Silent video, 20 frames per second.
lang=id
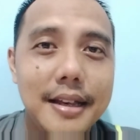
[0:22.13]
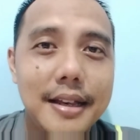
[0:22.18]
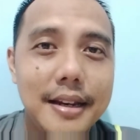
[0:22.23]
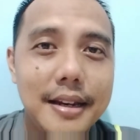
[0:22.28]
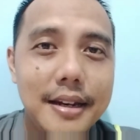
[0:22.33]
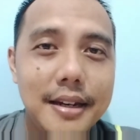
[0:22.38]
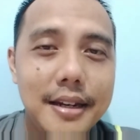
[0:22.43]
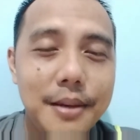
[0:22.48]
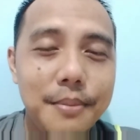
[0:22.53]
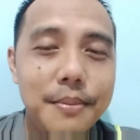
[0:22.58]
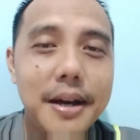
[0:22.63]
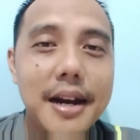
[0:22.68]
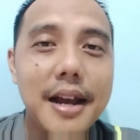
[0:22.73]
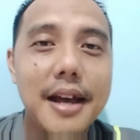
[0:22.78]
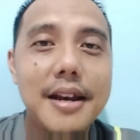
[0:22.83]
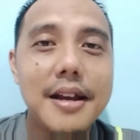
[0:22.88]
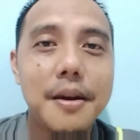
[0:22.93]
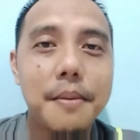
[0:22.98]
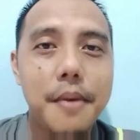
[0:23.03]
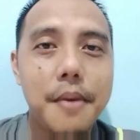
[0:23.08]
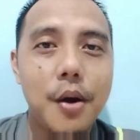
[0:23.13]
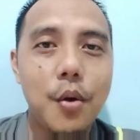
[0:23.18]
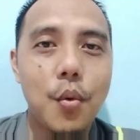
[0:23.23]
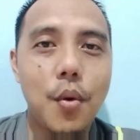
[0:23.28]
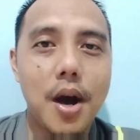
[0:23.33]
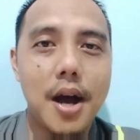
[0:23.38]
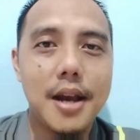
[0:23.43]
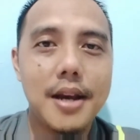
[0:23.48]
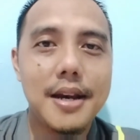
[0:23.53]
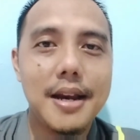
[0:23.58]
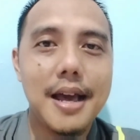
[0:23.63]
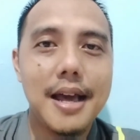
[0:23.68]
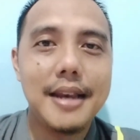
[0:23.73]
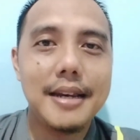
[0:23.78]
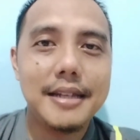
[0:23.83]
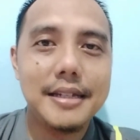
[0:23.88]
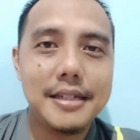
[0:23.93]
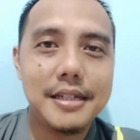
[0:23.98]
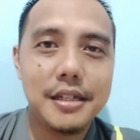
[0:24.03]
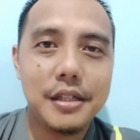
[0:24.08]
Di mana ada kemauan, di
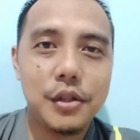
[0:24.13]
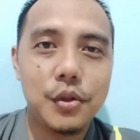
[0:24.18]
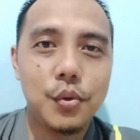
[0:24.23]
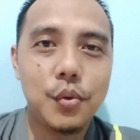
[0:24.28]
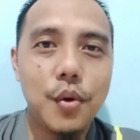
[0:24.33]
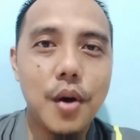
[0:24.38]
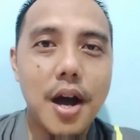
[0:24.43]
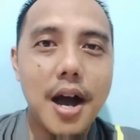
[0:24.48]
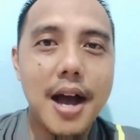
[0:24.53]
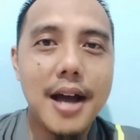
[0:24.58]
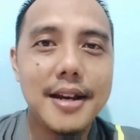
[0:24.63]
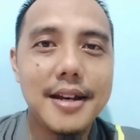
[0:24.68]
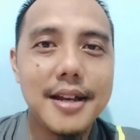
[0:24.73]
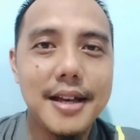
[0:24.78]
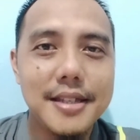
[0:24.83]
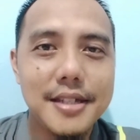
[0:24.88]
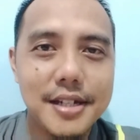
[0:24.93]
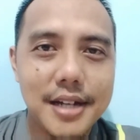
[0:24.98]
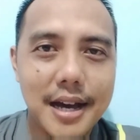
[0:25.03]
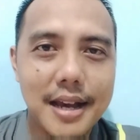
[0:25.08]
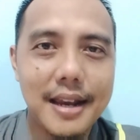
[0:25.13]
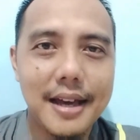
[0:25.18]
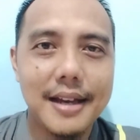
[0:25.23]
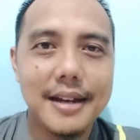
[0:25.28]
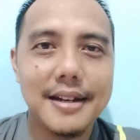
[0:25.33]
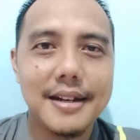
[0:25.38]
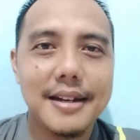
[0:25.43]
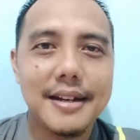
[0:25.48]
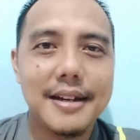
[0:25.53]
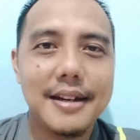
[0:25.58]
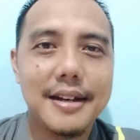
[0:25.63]
situ ada jalan.